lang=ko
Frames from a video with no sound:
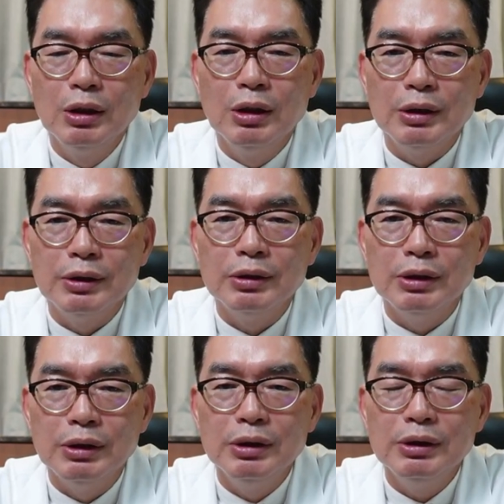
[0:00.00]
그래서
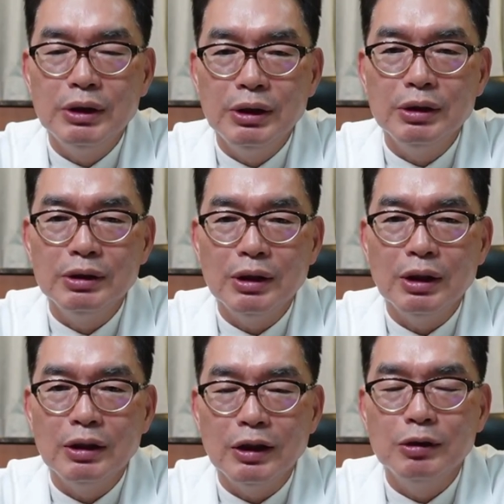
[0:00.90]

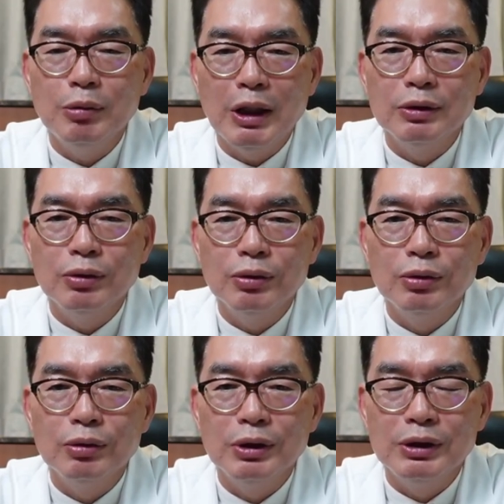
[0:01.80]
이열치열이다라는 말도
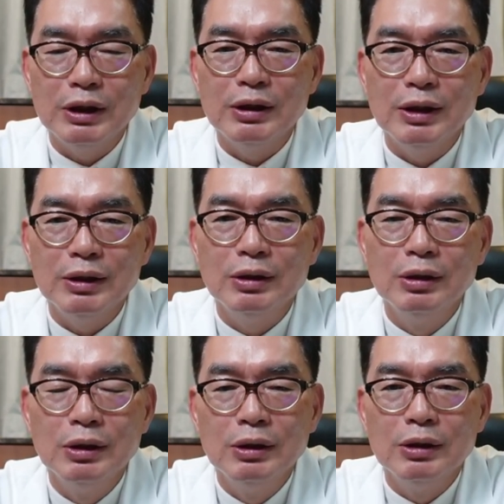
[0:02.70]
있잖아요.
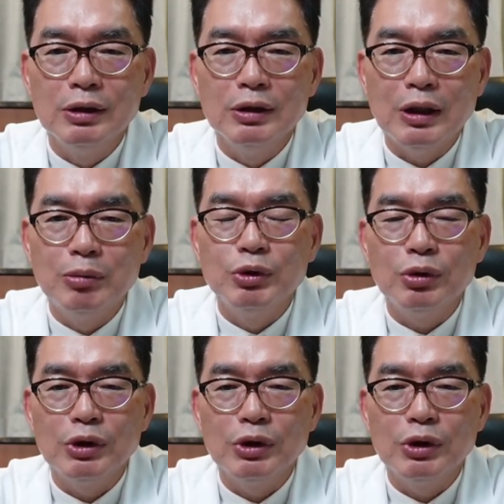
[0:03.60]
어, 아무쪼록